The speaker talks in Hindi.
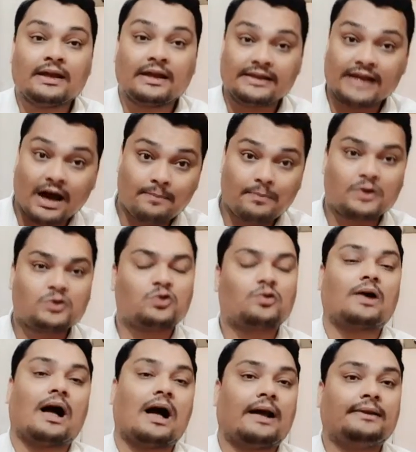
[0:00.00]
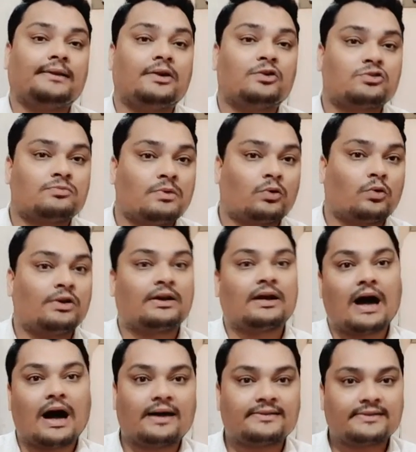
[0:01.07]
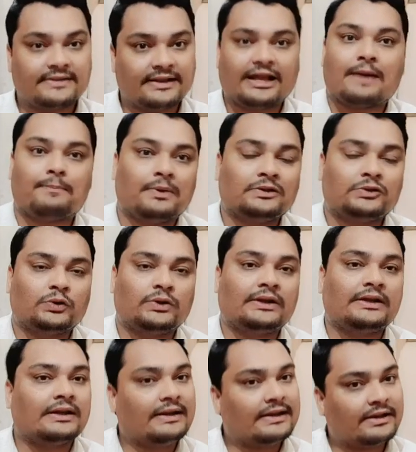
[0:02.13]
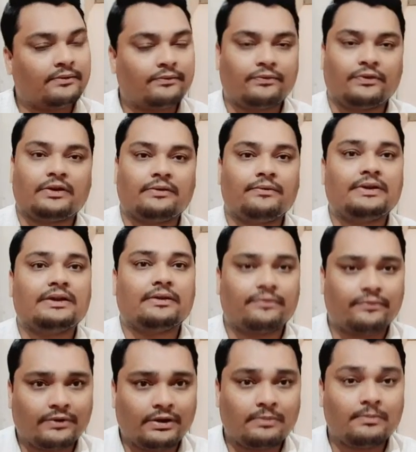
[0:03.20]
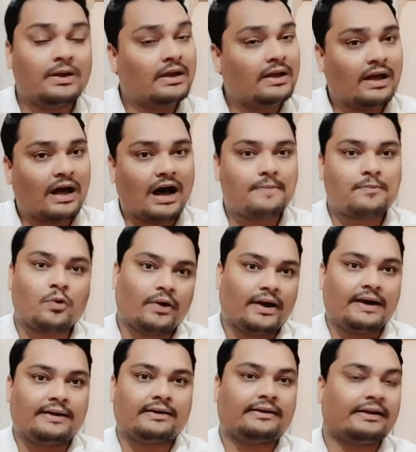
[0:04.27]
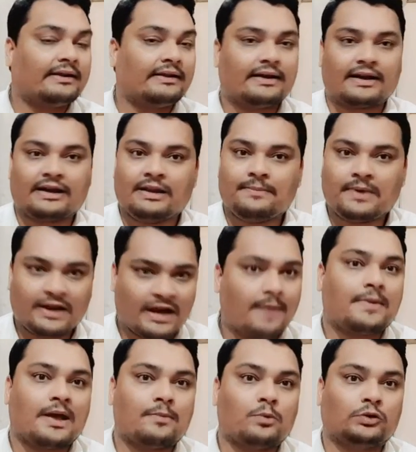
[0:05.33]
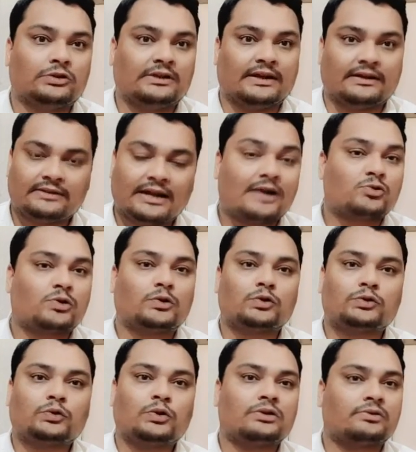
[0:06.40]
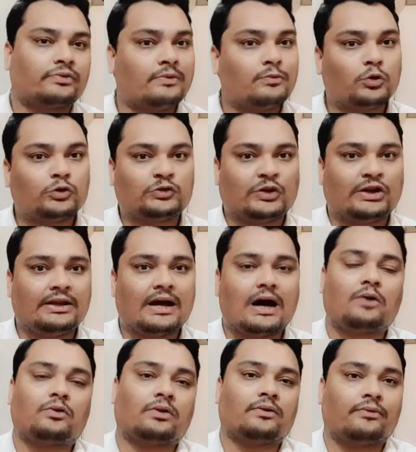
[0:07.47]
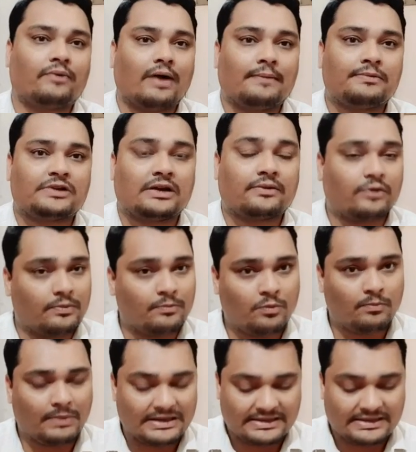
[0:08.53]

यहाँ पर जो कहानी है उसमें कोई खास नयापन तो नहीं है लेकिन फिर भी ये फिल्म आपको एंटरटेन करने में कामयाब होती है दैट्स वाई दोस्तों इस फिल्म को थ्री आउट ऑफ फाइव स्टार फॉर मुंबई